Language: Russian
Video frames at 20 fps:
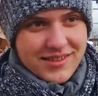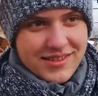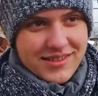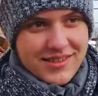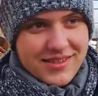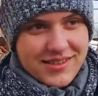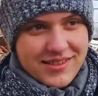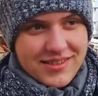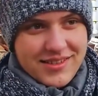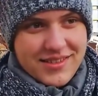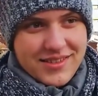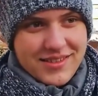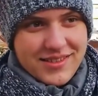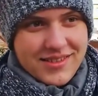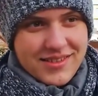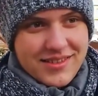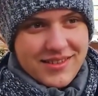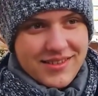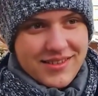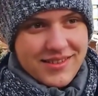Олег
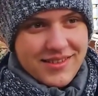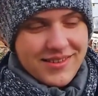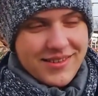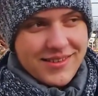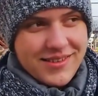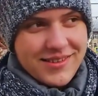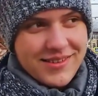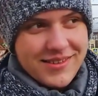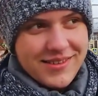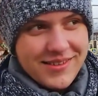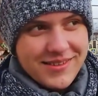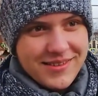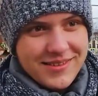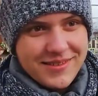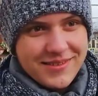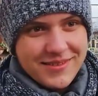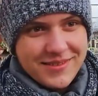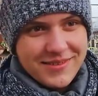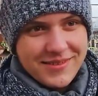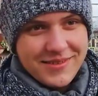Кошевой. Какие-нибудь
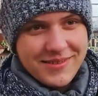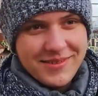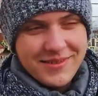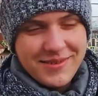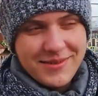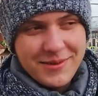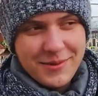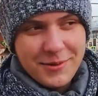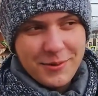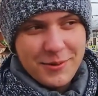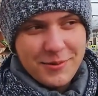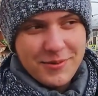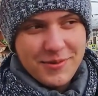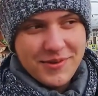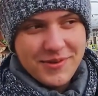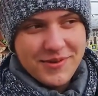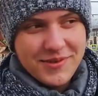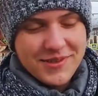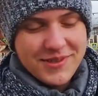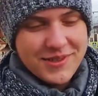а, ассоциации?
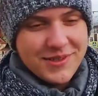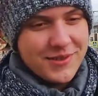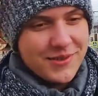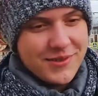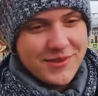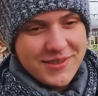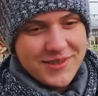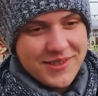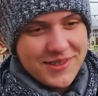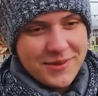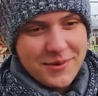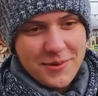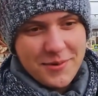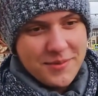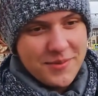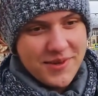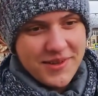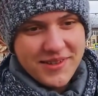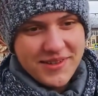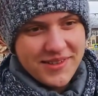Громова, что-то
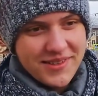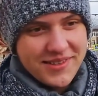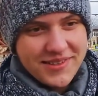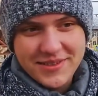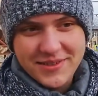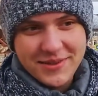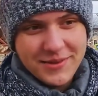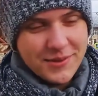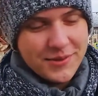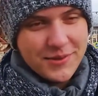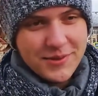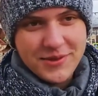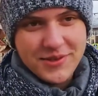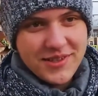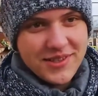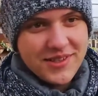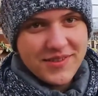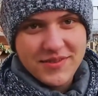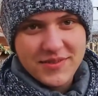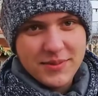знакомое, что-то
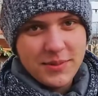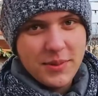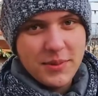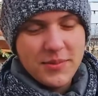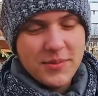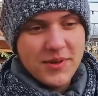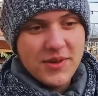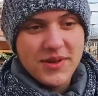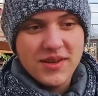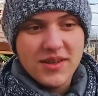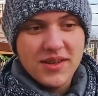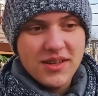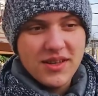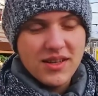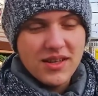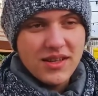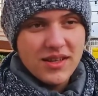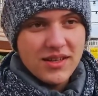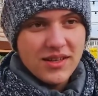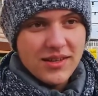что-то. А
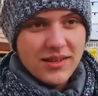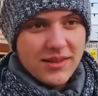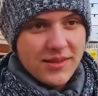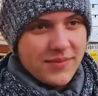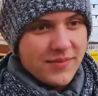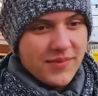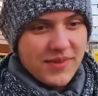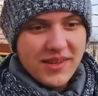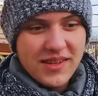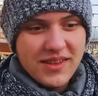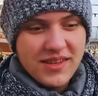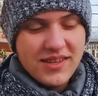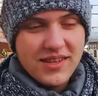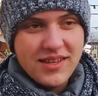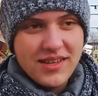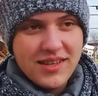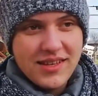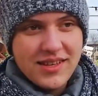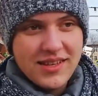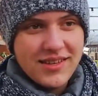так ничего. Все,
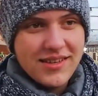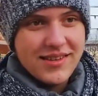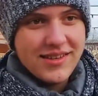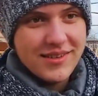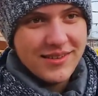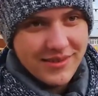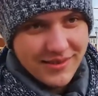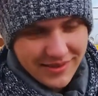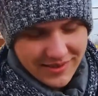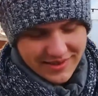спасибо вам большое.